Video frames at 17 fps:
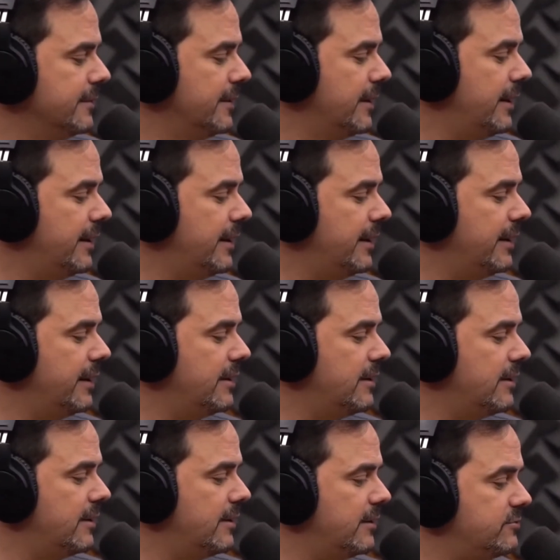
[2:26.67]

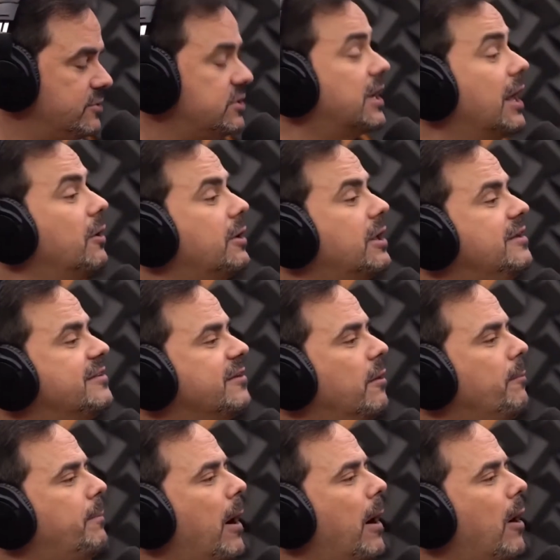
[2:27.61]
é, te quero aqui em São
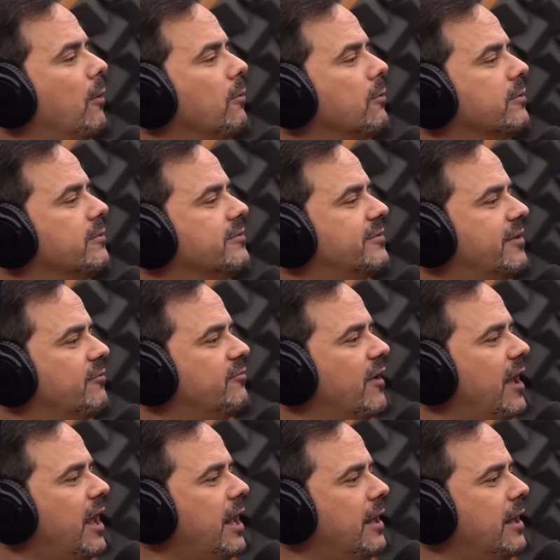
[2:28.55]
Paulo, você
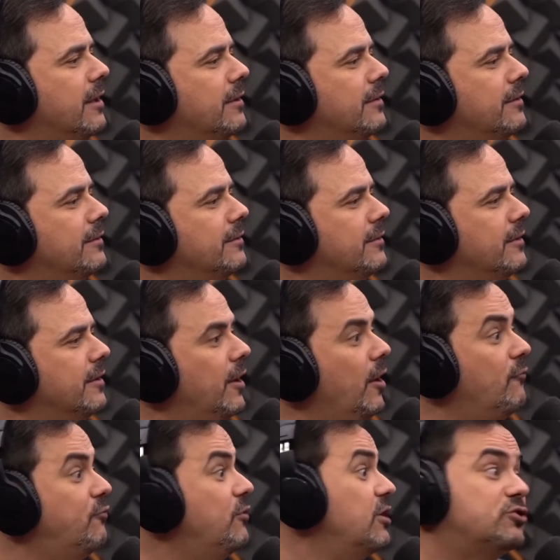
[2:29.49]
vem? Desgraça.
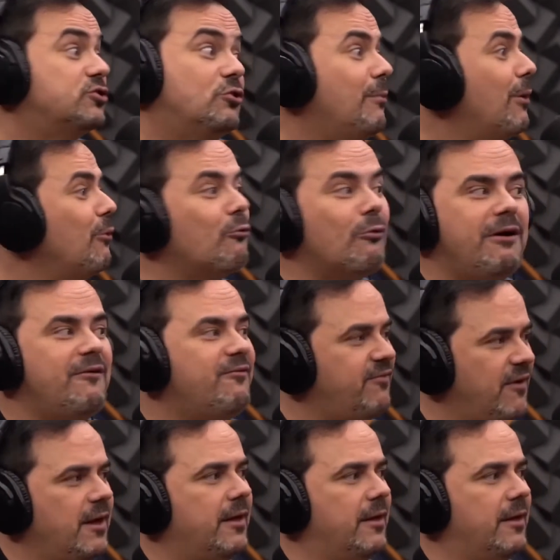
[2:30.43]
Eu fui deixando o maluco refém,